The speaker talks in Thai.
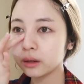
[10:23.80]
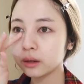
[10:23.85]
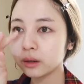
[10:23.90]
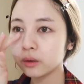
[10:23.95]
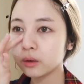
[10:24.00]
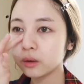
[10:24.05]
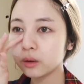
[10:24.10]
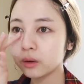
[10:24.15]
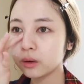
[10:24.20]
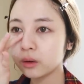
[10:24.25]

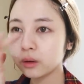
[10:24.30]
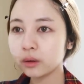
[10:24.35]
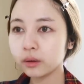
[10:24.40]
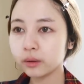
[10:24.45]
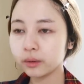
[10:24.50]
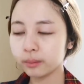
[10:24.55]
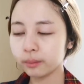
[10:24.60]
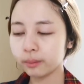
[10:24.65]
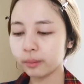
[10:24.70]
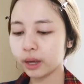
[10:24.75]
แล้วก็
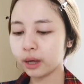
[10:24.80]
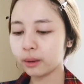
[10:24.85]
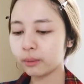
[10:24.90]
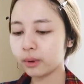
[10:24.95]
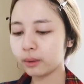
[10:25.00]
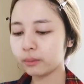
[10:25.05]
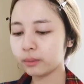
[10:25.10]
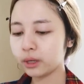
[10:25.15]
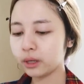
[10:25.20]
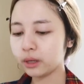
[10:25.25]
แปะ
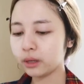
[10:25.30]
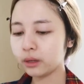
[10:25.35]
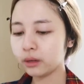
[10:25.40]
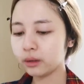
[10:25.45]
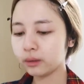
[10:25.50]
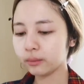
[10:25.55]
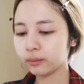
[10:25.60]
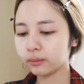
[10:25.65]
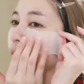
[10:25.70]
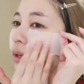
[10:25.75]
แบบนี้
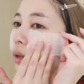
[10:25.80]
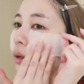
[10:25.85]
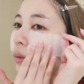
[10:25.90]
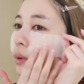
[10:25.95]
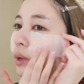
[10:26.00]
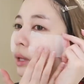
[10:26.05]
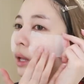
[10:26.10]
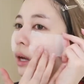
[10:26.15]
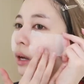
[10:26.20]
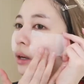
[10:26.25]
ยิ่ง
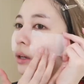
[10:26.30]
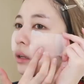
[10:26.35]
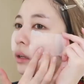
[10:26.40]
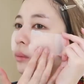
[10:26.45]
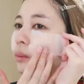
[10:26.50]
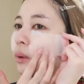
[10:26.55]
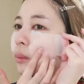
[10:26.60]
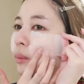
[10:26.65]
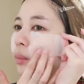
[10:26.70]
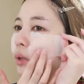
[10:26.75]
เวลา
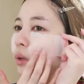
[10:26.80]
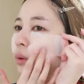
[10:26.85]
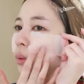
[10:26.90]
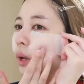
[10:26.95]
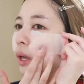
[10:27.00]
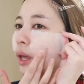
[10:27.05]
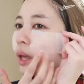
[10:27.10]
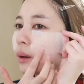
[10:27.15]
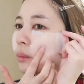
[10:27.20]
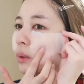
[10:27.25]
ที่แบบผิว
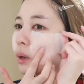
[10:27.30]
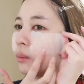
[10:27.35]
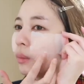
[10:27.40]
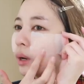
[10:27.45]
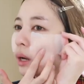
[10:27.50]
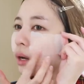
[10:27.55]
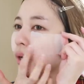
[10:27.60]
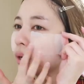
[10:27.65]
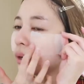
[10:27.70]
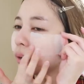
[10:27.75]
แห้ง
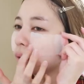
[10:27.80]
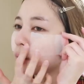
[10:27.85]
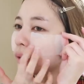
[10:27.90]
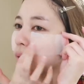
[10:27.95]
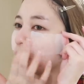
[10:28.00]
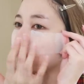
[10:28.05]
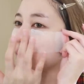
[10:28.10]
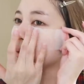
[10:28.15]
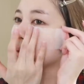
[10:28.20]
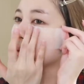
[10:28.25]
มากๆเงี้
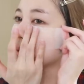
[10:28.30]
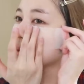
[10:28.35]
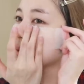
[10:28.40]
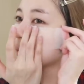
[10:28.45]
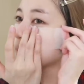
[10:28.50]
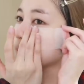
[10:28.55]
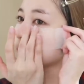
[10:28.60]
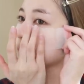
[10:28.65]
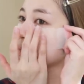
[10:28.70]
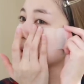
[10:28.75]
ย
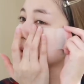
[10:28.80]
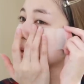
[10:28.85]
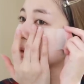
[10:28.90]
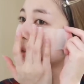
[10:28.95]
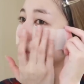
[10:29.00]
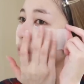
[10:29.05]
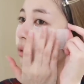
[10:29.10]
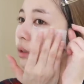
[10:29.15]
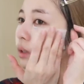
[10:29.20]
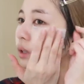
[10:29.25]
ทำอย่างนี้ก็
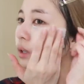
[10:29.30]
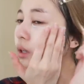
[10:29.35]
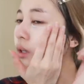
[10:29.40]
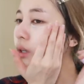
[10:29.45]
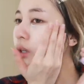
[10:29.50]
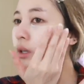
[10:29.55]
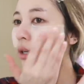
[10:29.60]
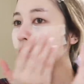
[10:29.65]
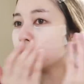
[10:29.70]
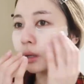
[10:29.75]
คือดี
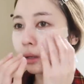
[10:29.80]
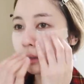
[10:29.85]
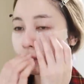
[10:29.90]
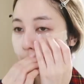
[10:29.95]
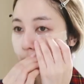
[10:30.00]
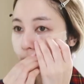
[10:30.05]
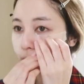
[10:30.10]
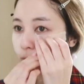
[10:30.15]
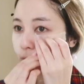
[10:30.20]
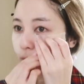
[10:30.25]

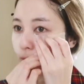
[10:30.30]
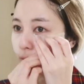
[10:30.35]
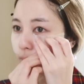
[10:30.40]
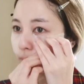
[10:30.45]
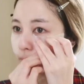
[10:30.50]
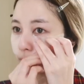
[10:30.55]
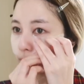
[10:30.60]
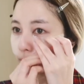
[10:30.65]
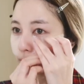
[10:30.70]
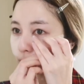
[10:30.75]
จริงชอบ
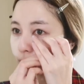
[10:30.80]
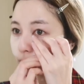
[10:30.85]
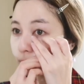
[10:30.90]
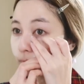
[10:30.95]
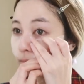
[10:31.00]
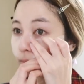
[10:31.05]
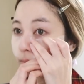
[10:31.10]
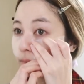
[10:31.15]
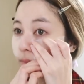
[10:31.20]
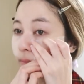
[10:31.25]

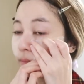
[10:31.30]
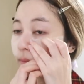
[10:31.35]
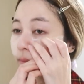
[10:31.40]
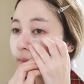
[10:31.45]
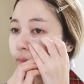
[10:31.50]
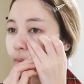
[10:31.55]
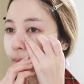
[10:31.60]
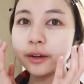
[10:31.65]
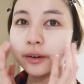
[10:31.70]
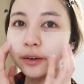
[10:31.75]

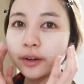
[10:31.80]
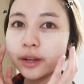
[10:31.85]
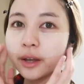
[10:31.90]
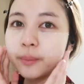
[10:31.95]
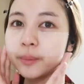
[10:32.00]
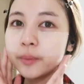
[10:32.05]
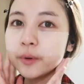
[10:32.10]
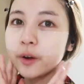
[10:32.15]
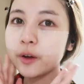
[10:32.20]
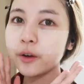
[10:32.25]
เรีย
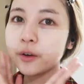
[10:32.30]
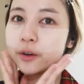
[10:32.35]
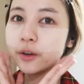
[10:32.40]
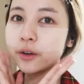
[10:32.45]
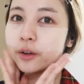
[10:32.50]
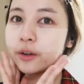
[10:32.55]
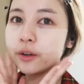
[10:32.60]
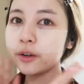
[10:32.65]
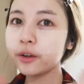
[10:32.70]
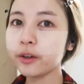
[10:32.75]
บร้อ
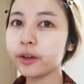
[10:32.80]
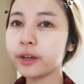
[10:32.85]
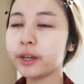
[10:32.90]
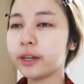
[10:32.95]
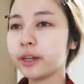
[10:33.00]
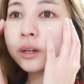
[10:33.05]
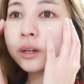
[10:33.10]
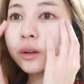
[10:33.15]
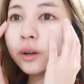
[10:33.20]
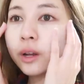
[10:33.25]
ย
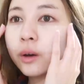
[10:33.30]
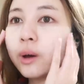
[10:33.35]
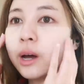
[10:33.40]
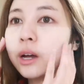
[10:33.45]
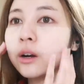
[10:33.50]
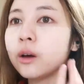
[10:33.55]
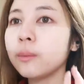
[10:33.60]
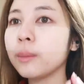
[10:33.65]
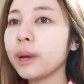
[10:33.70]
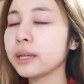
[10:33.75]
เดี๋ยวระหว่า
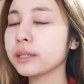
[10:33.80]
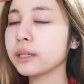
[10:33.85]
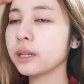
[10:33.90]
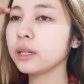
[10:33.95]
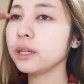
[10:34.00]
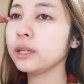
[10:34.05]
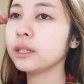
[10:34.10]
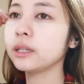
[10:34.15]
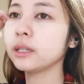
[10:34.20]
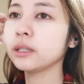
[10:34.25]
งเรามาสก์อั
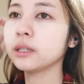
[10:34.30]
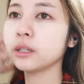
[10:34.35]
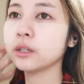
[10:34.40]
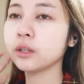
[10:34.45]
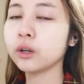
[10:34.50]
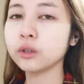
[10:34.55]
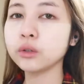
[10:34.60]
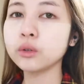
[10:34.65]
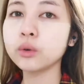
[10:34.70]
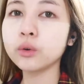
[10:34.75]
นนี้จริงจะ
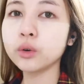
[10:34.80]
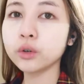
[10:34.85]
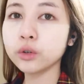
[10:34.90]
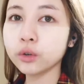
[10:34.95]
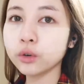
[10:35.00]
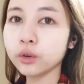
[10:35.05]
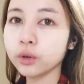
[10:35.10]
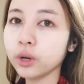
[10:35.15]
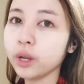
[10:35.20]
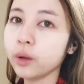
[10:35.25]
สอนทุกคน
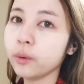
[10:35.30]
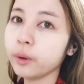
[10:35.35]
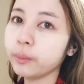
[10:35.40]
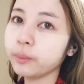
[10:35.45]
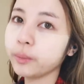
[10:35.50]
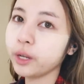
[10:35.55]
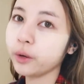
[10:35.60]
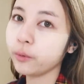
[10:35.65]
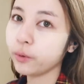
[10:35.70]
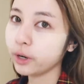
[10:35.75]
กดในเว็
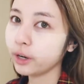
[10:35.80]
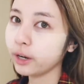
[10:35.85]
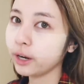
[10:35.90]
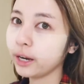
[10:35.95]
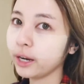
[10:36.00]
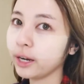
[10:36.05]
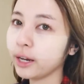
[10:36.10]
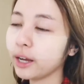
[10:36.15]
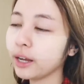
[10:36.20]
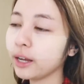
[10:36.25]
บ Naver
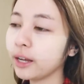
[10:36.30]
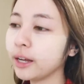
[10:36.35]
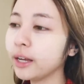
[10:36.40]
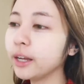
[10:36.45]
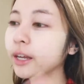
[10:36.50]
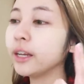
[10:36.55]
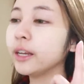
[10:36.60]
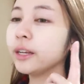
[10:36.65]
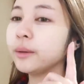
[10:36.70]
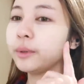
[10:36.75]
ให้นะคะ
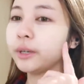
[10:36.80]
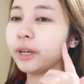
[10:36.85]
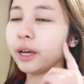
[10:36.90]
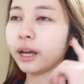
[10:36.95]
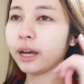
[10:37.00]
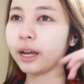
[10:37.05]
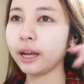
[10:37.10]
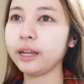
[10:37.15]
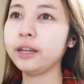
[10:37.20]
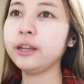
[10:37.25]
เผื่อ
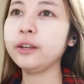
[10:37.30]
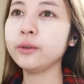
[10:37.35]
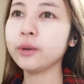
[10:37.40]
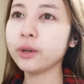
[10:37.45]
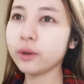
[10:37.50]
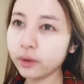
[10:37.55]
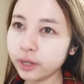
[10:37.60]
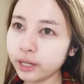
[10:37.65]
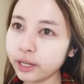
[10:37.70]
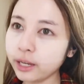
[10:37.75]
ใครอยู่
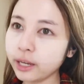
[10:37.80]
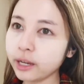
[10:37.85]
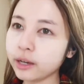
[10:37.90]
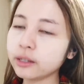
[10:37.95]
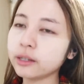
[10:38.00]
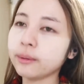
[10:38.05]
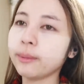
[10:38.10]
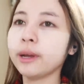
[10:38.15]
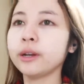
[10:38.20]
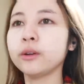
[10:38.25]
เกาหลีก็
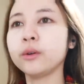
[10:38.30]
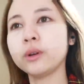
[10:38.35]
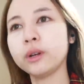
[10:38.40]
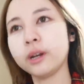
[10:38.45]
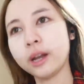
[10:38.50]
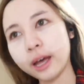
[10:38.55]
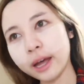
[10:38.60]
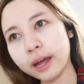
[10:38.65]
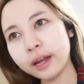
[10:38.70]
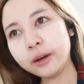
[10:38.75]
สามารถกด
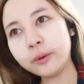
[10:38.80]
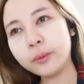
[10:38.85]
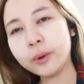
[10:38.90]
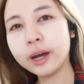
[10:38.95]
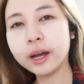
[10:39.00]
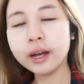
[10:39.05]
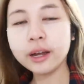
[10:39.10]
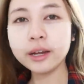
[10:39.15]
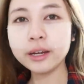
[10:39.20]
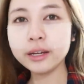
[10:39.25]
ได้หรือ
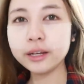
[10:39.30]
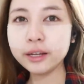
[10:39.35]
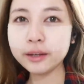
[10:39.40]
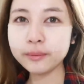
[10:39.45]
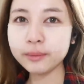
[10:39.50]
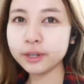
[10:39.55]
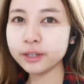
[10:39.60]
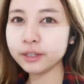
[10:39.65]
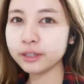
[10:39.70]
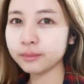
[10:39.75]
ว่าใครที่
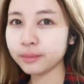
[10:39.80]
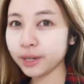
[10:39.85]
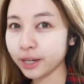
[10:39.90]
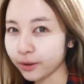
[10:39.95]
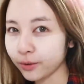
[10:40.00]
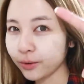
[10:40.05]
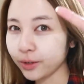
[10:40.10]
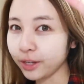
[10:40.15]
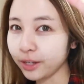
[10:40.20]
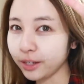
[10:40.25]
กำลังจะมา
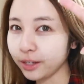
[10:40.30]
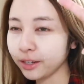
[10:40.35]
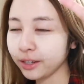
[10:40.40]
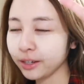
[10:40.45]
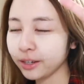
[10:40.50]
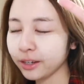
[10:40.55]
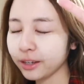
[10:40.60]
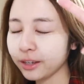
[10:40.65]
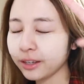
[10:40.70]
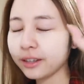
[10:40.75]
เกาหลี
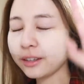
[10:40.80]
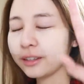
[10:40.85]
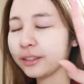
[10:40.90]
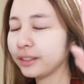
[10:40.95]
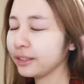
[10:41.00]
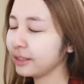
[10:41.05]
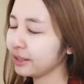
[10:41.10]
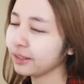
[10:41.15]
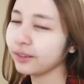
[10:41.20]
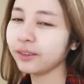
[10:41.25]
ก็
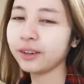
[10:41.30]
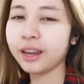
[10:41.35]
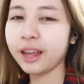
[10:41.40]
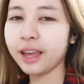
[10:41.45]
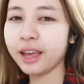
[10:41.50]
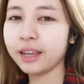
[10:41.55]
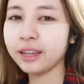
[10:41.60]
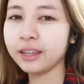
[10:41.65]
กดได้